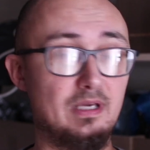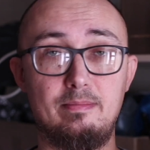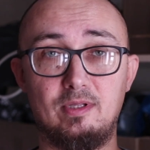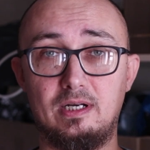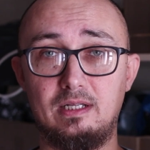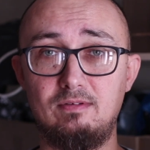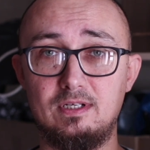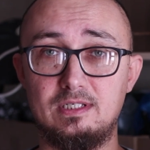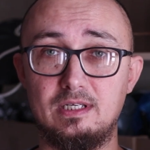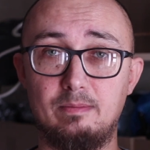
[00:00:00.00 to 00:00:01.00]
диаметр
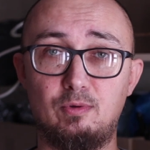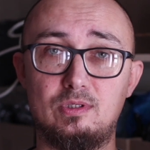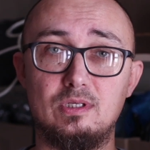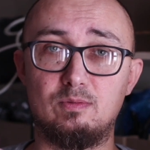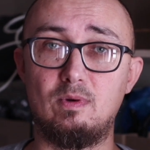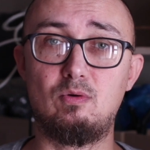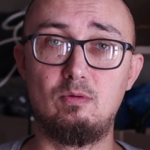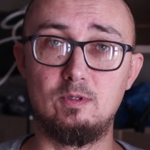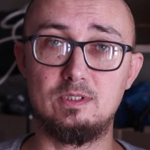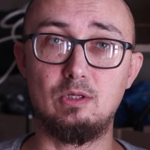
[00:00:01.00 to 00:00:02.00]
отверстия, я просто не
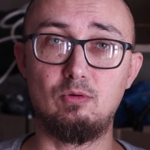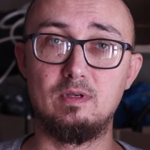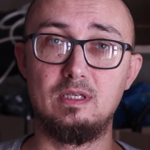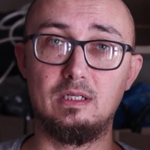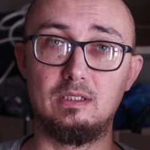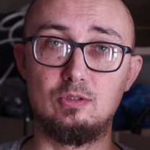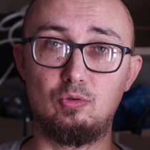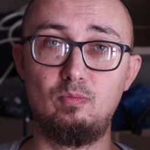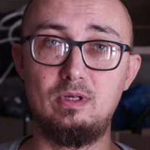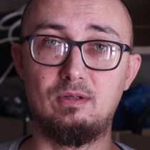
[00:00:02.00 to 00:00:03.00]
смогу его изготовить. Нет
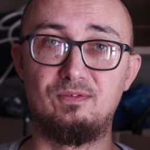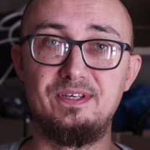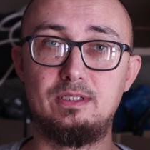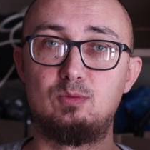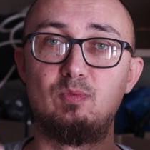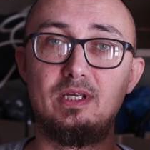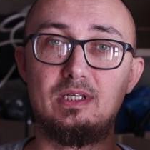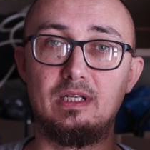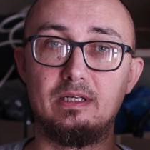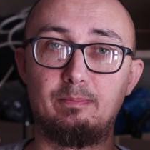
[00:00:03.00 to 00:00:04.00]
инструментов, нет
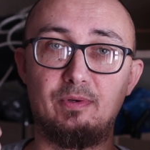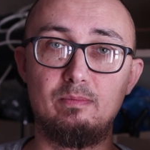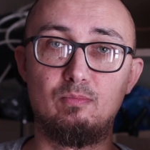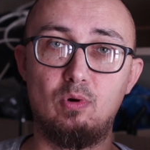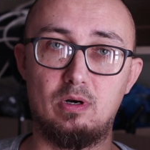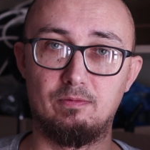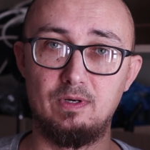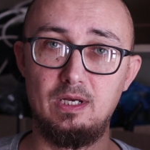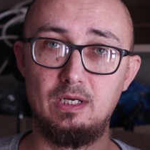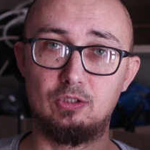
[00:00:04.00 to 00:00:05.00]
измерительных приборов,
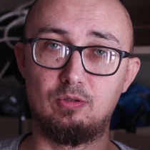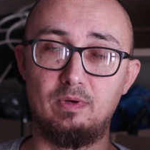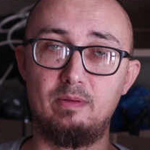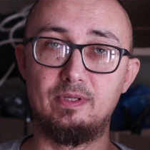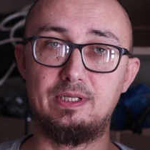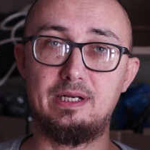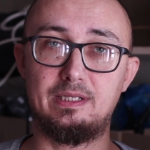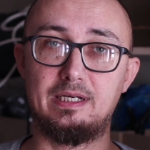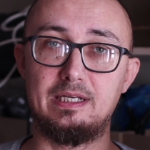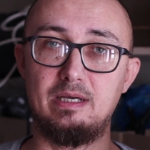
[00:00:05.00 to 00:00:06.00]
чтобы
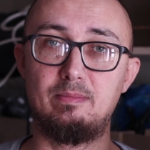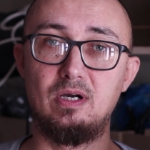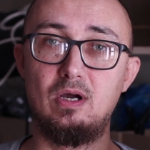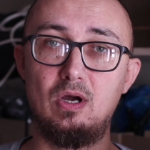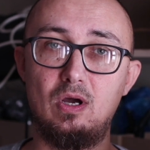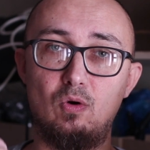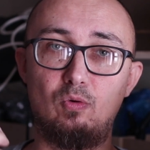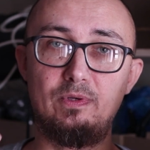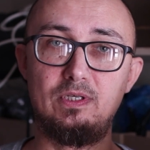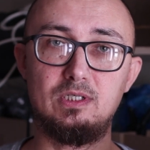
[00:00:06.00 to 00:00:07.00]
элементарно хотя бы
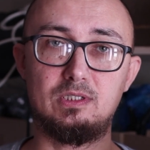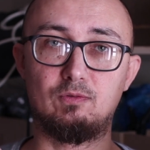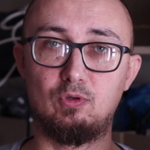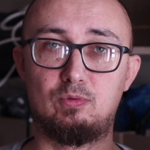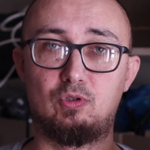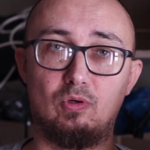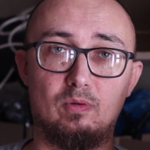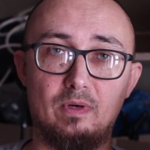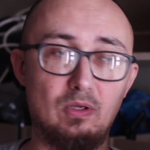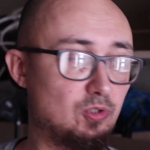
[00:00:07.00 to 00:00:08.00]
убедиться в том,
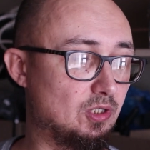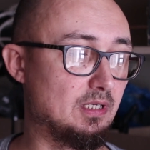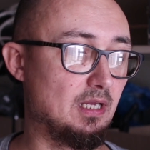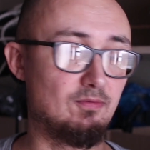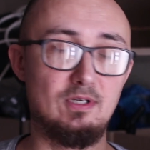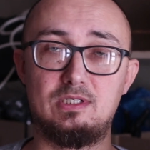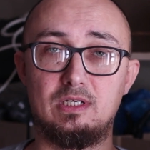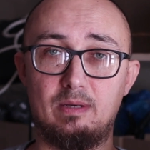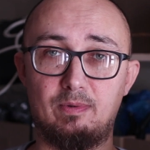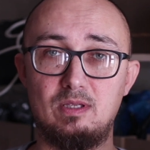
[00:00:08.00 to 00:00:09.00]
что полученное
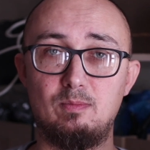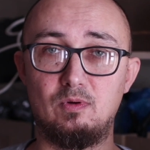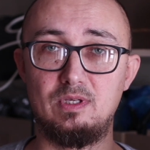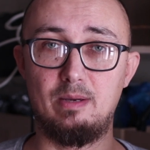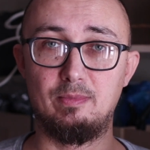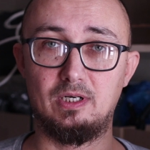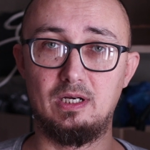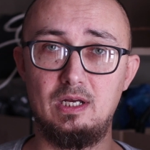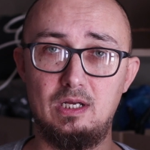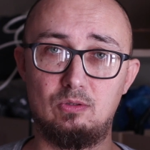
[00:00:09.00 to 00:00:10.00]
отверстие необходимого
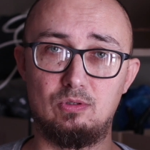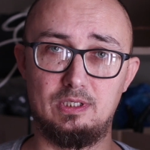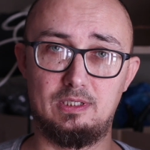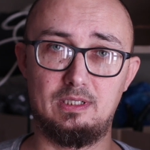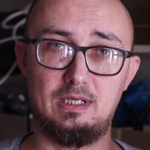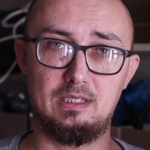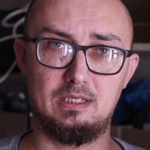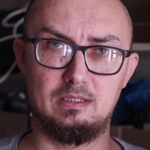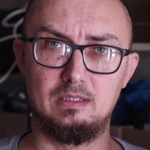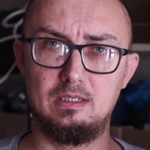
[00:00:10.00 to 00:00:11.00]
диаметра. То есть это
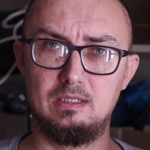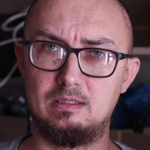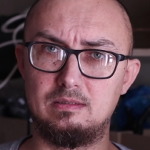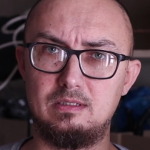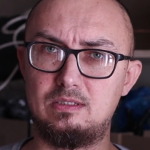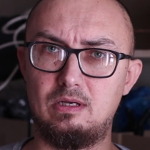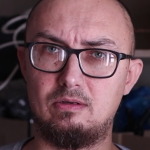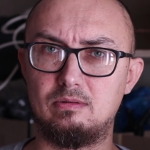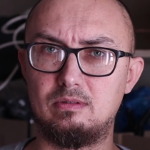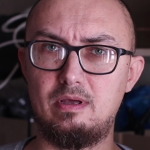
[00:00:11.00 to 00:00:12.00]
надо, не
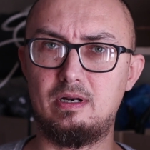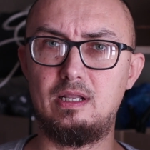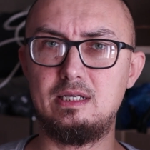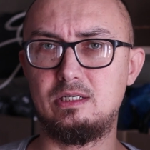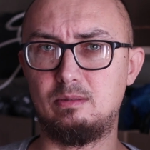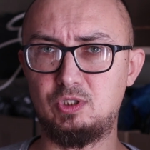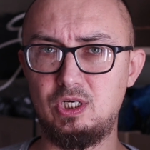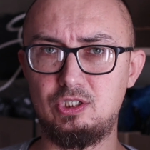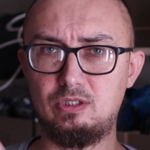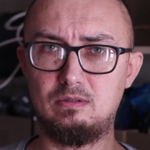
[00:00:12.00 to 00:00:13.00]
знаю, наверное, лазером
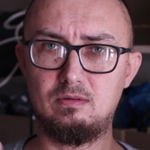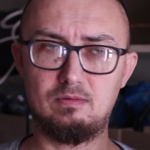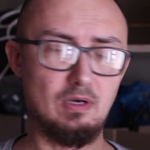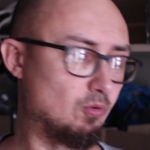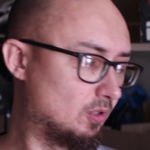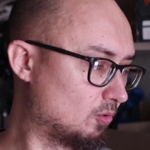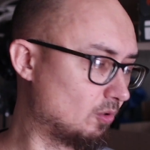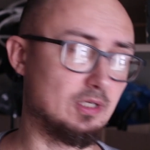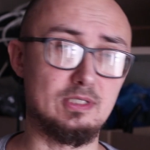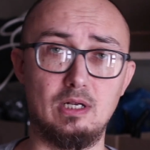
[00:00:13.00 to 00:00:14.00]
сжечь какой-то
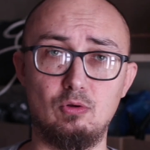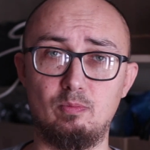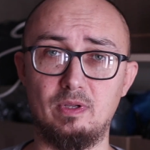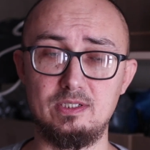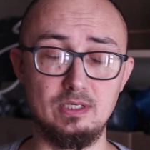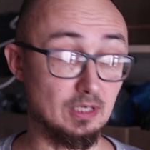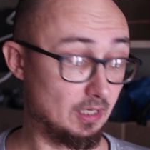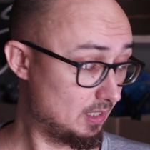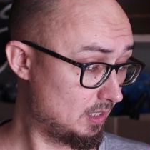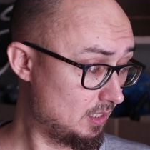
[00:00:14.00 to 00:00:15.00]
тонкой стальной пластине.